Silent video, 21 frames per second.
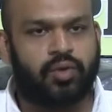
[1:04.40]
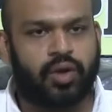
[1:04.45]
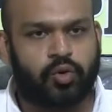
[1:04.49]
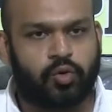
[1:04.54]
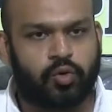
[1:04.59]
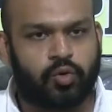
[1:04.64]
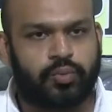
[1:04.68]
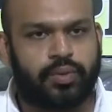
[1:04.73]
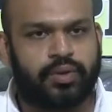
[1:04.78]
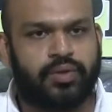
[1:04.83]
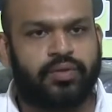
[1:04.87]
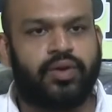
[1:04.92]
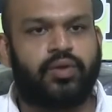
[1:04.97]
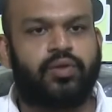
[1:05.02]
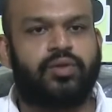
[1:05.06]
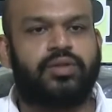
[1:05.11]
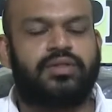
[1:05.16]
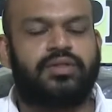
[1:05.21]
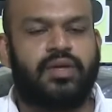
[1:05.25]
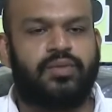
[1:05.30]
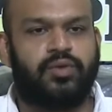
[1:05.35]
ரூபாய் கொடுப்பனவை
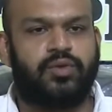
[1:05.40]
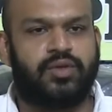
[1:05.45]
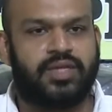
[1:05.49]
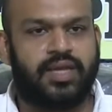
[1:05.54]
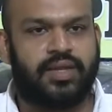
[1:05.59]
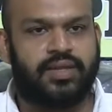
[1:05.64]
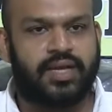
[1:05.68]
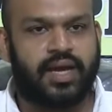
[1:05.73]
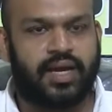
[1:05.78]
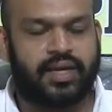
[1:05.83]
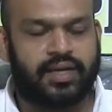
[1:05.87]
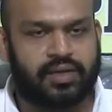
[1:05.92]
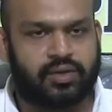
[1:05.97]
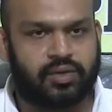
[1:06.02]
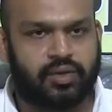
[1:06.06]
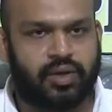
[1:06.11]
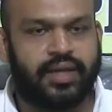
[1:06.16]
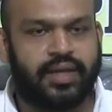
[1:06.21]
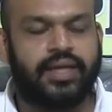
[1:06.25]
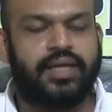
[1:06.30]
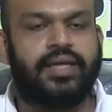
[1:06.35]
கொடுத்த சமிருதி அதிகாரிகள்
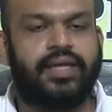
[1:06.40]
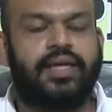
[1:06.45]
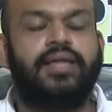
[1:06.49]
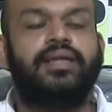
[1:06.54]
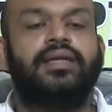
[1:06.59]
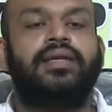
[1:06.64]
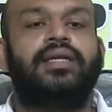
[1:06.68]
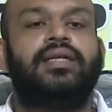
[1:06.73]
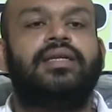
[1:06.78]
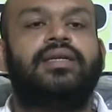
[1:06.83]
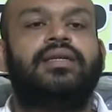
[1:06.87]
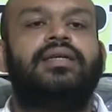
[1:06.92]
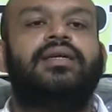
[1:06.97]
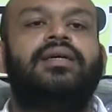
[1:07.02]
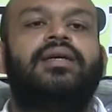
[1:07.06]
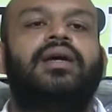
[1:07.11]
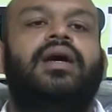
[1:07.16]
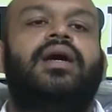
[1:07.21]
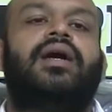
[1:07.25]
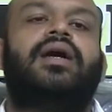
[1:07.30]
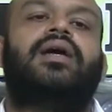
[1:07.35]
கூட இன்று இன்று
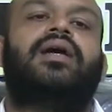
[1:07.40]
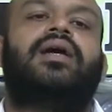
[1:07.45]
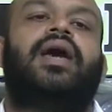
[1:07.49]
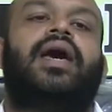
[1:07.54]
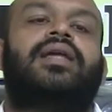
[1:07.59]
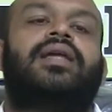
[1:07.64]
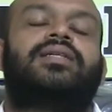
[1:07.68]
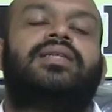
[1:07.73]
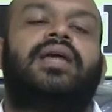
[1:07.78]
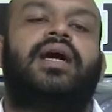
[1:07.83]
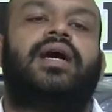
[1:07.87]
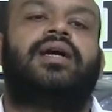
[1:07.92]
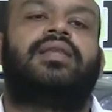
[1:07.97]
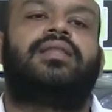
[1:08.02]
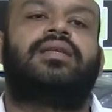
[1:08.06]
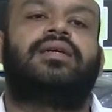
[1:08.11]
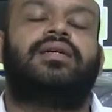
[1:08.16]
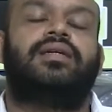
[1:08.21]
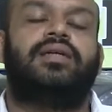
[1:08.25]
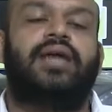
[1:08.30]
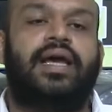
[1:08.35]

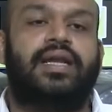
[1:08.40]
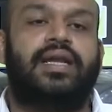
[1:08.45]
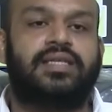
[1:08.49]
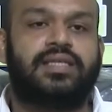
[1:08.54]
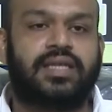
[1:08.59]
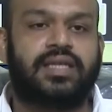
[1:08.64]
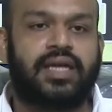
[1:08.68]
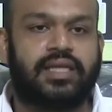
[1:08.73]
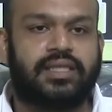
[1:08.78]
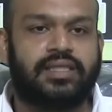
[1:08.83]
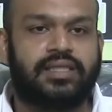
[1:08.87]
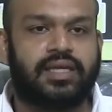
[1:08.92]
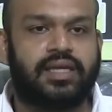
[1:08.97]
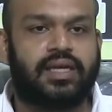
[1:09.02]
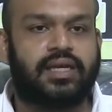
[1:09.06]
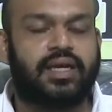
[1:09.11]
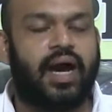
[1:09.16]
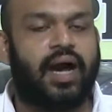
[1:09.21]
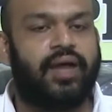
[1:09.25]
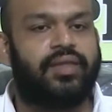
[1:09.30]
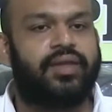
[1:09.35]
அரசாங்கத்துக்கு அரசு
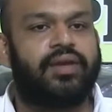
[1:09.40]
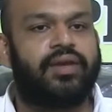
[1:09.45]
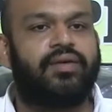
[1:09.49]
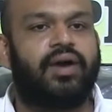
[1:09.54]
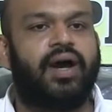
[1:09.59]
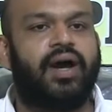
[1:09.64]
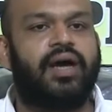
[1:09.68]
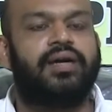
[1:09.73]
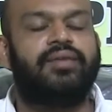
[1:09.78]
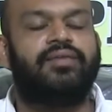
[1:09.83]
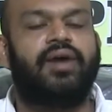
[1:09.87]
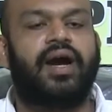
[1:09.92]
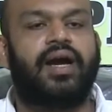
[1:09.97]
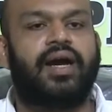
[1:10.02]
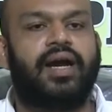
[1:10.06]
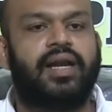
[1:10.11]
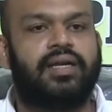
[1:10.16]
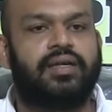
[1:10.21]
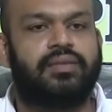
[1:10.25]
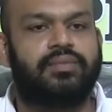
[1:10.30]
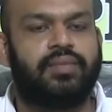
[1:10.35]
கட்சியருக்கு ஆதரவாக
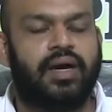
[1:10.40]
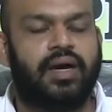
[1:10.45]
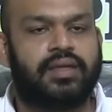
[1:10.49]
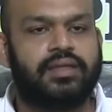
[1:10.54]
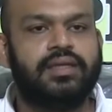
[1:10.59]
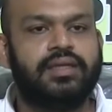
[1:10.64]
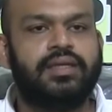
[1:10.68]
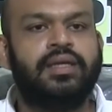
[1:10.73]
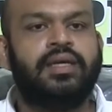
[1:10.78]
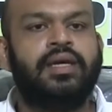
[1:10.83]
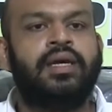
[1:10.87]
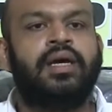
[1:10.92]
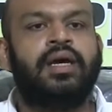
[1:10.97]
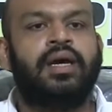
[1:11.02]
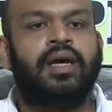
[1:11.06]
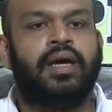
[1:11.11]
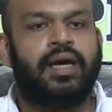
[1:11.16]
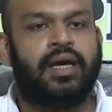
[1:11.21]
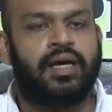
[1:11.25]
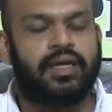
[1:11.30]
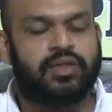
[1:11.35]
வாக்களிக்குமாறு
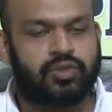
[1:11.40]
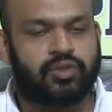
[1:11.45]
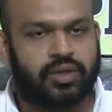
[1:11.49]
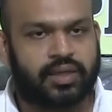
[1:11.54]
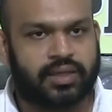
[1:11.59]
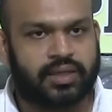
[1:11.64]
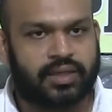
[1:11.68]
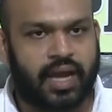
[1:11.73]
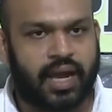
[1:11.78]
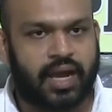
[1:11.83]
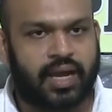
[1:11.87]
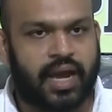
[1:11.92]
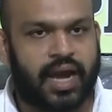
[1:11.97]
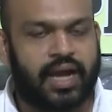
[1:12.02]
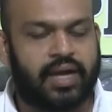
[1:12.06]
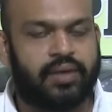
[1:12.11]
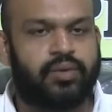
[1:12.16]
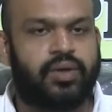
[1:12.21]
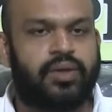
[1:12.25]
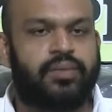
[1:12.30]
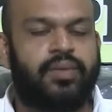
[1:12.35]
சொல்கிறத நாங்கள்
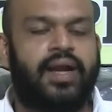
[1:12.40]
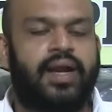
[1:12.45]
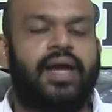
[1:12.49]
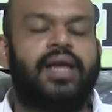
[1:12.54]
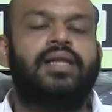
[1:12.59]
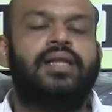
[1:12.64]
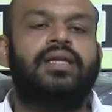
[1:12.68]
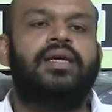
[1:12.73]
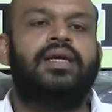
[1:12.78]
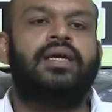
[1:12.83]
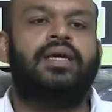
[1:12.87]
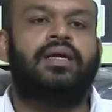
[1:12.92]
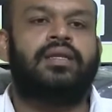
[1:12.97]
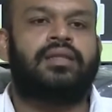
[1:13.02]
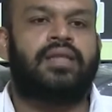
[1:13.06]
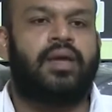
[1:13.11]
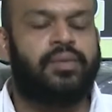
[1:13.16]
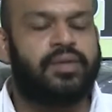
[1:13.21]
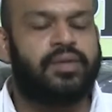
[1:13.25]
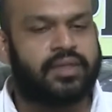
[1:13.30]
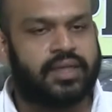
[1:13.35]
காண முடியும் ஆனால்
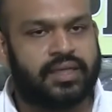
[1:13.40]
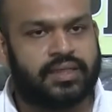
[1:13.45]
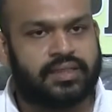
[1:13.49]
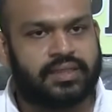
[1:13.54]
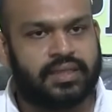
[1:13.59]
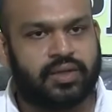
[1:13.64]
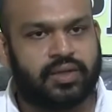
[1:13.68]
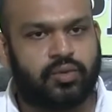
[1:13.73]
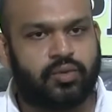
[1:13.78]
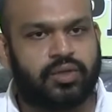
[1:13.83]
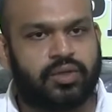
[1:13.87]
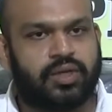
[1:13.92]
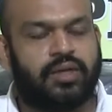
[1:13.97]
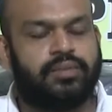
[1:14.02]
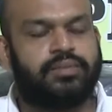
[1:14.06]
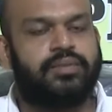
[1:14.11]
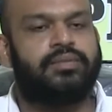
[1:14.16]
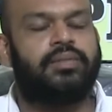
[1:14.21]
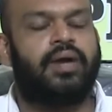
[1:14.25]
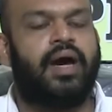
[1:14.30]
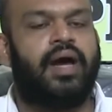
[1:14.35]
தமிழ் தேசிய
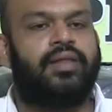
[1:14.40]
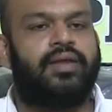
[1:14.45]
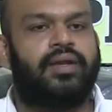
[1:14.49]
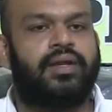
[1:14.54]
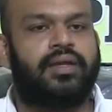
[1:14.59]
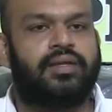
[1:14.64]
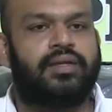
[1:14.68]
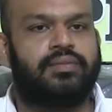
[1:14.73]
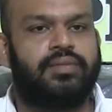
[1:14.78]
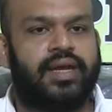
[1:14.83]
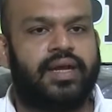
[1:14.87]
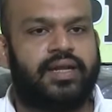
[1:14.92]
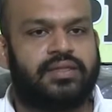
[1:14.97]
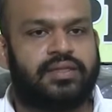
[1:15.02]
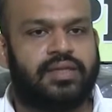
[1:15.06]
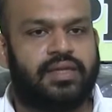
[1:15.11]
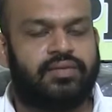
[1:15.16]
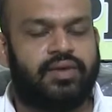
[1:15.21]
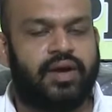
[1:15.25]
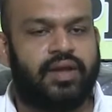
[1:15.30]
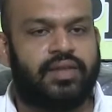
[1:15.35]
கூட்டமைப்பையும் ஆதரிக்கும்
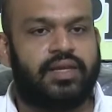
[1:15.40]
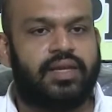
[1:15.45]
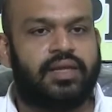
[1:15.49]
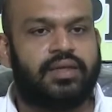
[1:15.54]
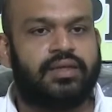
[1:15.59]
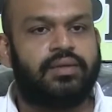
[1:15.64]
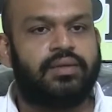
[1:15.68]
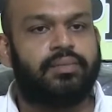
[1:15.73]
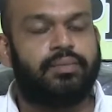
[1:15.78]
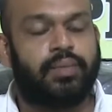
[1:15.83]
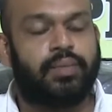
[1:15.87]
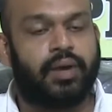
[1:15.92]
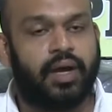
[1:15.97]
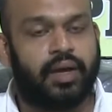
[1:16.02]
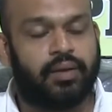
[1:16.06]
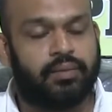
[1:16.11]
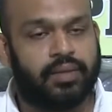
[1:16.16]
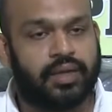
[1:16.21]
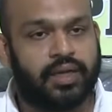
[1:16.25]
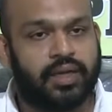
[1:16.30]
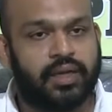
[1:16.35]
அரசியல்வாதிகளுக்கு
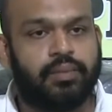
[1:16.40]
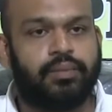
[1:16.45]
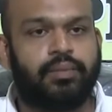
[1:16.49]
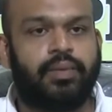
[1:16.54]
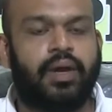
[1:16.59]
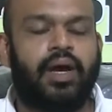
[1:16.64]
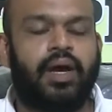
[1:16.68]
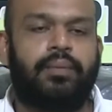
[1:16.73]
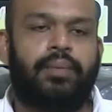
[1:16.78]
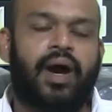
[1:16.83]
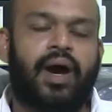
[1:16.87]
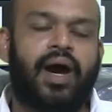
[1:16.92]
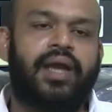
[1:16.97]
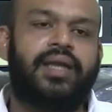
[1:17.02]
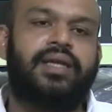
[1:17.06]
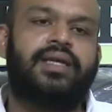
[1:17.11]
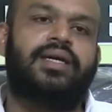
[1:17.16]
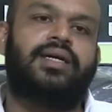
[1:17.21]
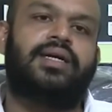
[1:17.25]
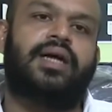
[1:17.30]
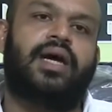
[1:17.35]
மிக
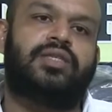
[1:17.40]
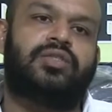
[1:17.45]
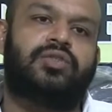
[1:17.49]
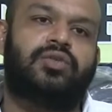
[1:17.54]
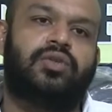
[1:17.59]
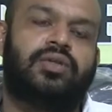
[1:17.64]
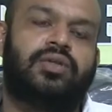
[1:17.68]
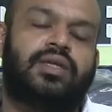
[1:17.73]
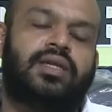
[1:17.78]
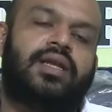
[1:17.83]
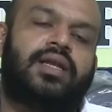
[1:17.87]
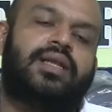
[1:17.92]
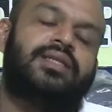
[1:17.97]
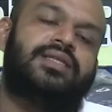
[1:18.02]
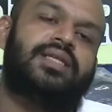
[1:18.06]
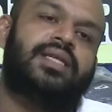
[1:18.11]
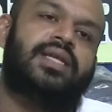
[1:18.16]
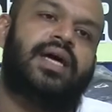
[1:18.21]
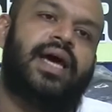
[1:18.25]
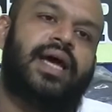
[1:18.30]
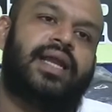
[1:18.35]
பாரிய அச்சுறுத்தல்கள்
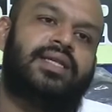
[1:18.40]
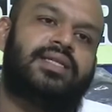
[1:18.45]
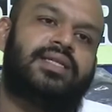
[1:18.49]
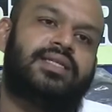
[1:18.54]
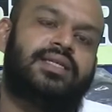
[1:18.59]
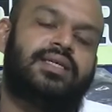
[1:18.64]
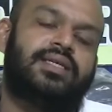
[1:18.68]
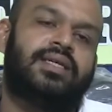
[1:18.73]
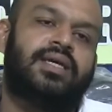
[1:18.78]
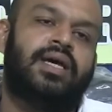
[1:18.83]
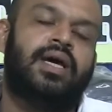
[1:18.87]
சில அரசு